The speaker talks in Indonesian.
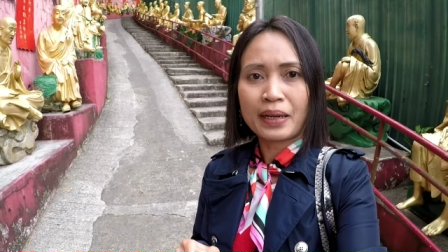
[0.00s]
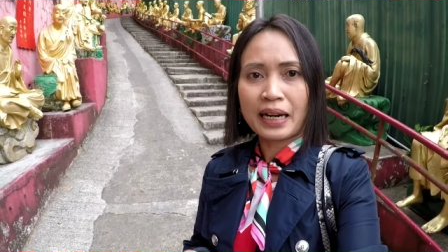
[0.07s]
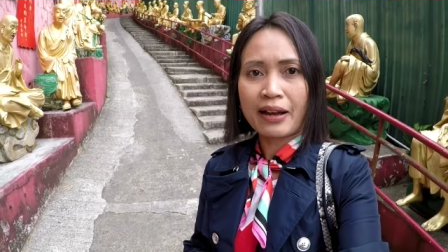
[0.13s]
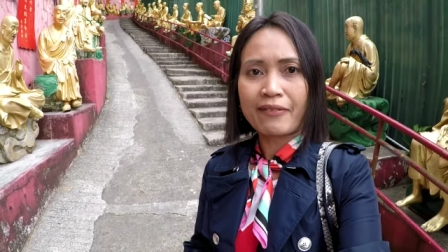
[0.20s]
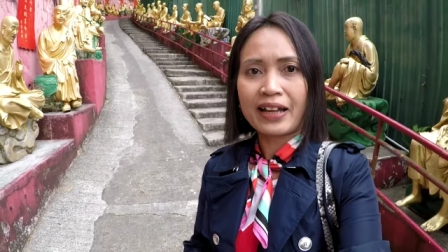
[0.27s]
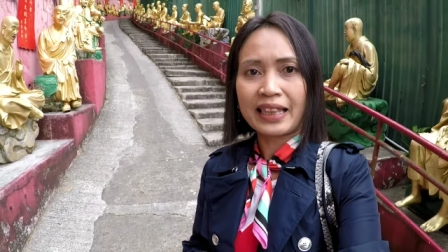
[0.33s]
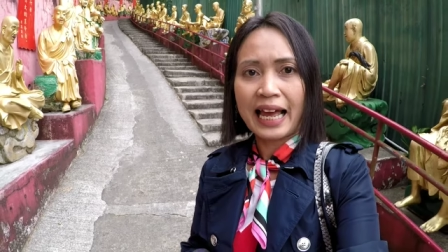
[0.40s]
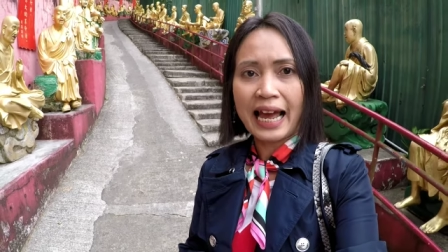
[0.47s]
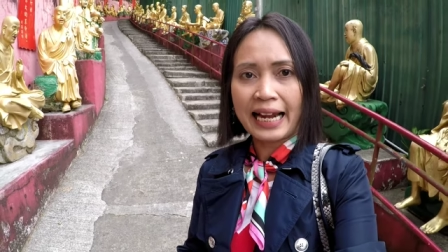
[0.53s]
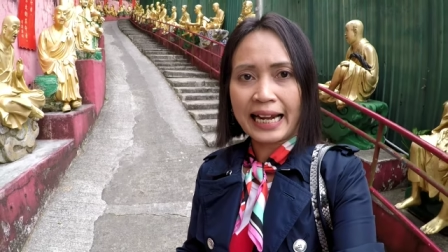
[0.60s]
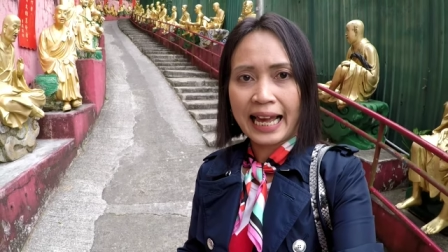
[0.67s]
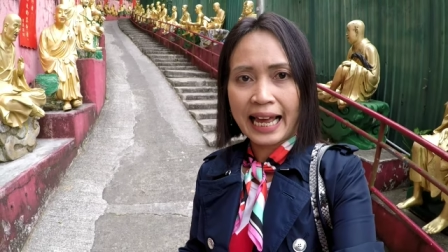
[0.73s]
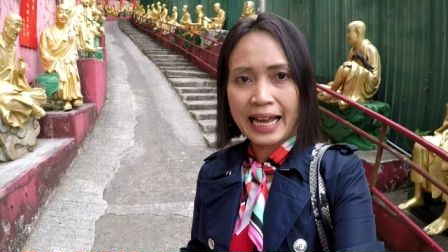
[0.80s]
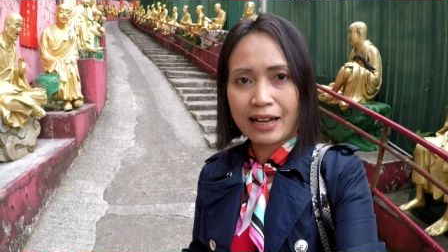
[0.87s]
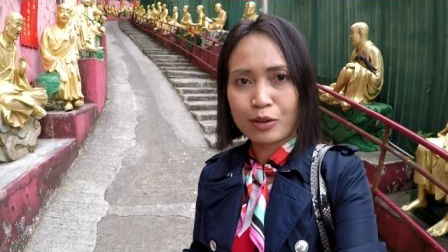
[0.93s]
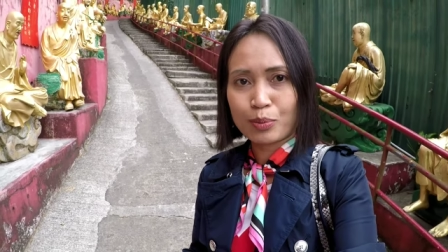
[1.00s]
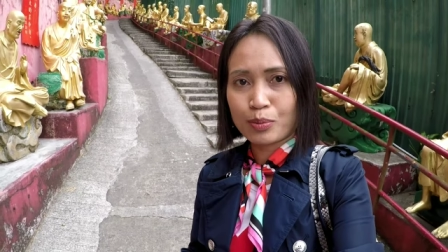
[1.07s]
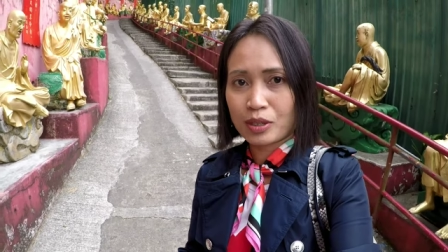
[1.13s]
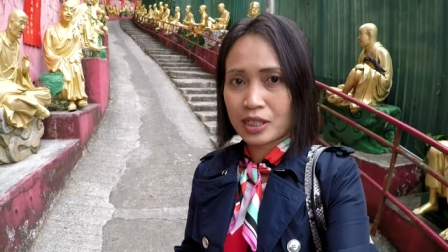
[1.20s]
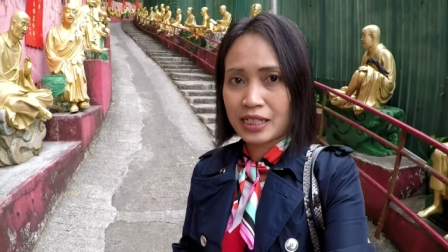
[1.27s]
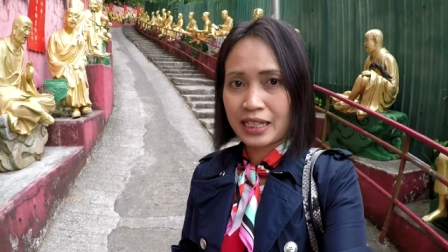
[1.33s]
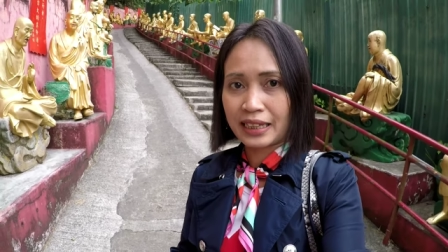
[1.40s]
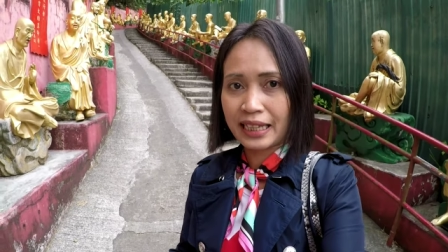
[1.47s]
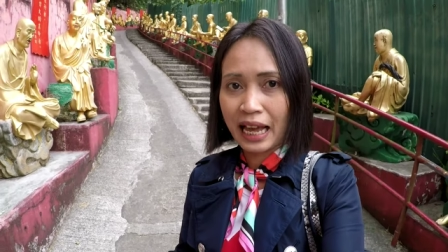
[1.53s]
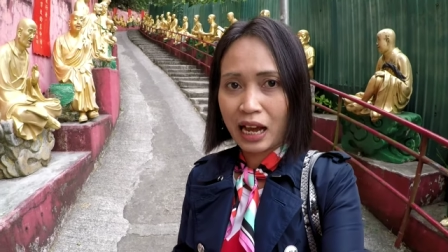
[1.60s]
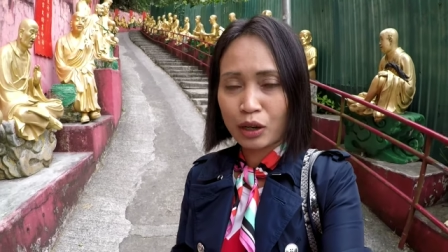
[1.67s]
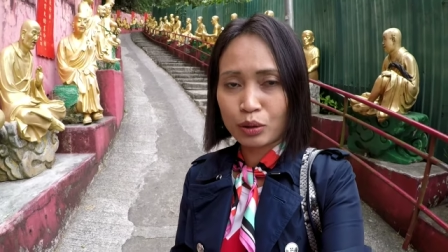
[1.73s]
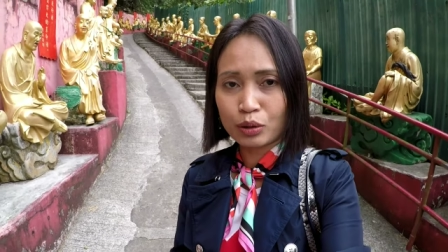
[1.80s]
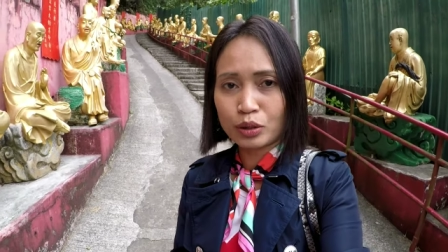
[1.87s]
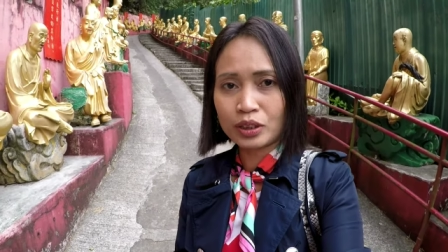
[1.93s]
Merawat anak umur
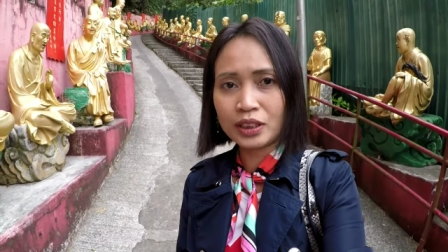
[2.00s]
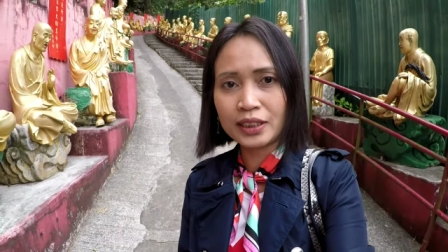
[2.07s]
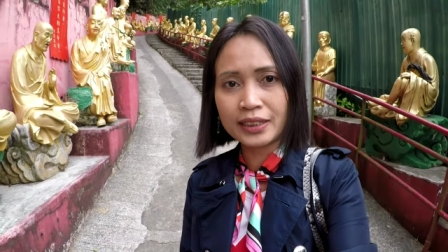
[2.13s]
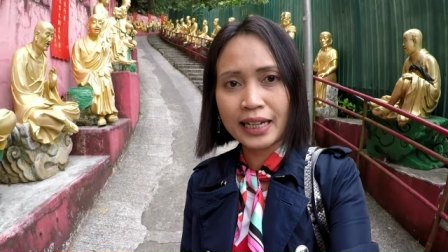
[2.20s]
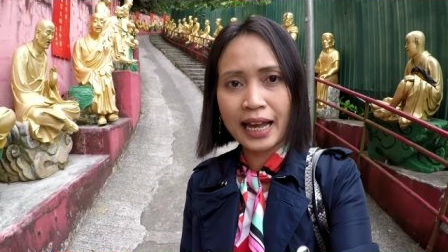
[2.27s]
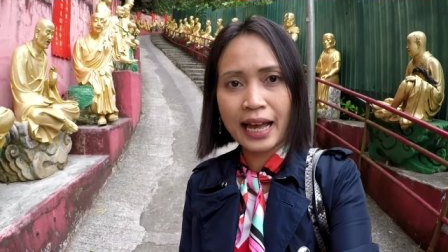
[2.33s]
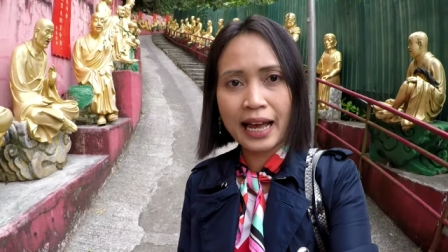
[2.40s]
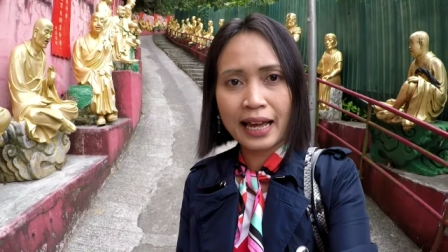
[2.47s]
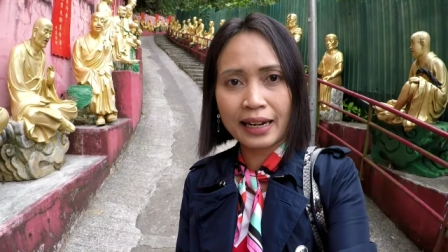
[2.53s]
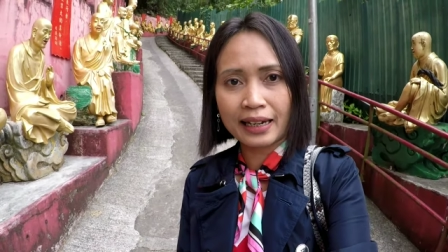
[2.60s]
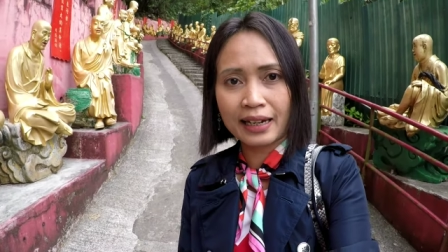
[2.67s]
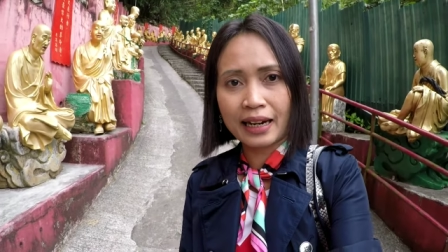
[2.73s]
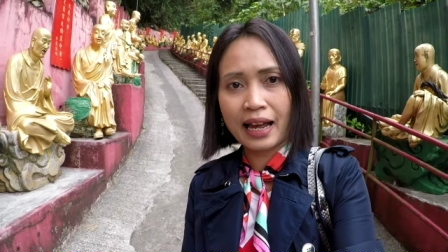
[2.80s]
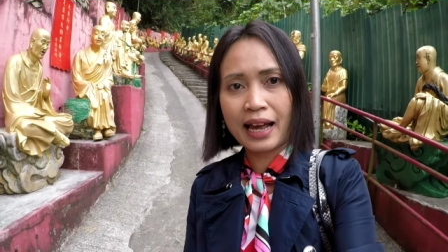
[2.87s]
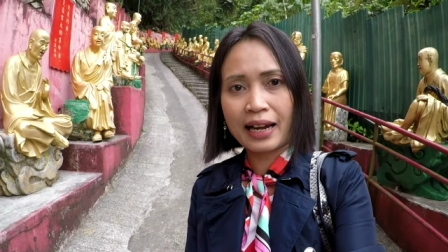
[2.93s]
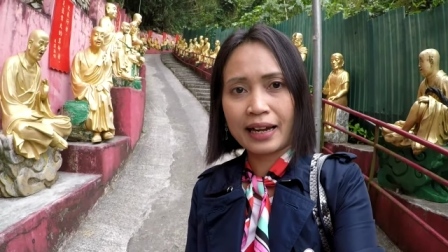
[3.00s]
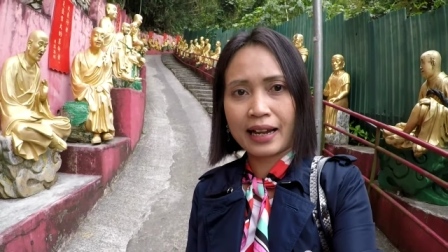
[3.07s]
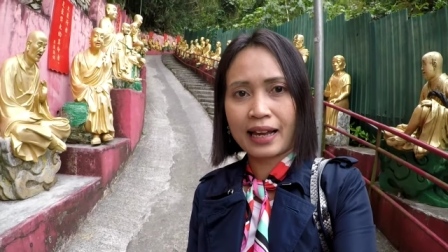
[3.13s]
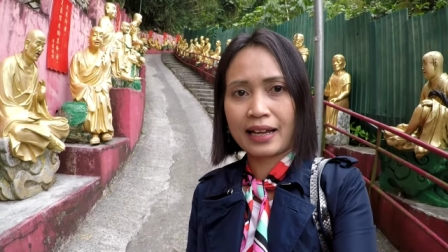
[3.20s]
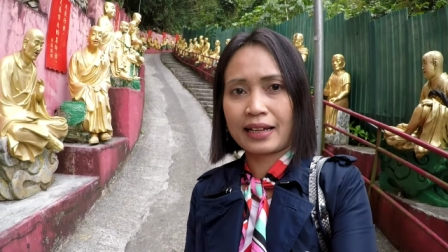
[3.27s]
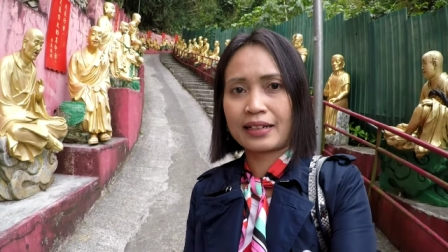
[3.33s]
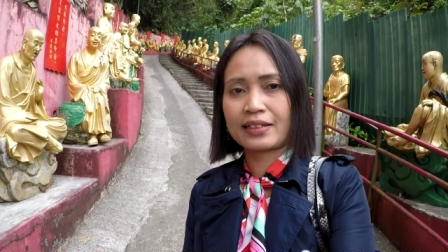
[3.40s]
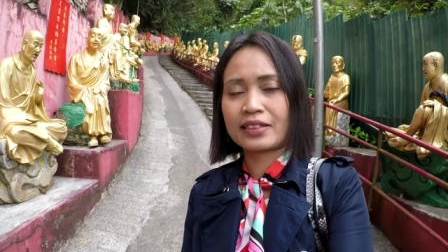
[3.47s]
setahun dan anak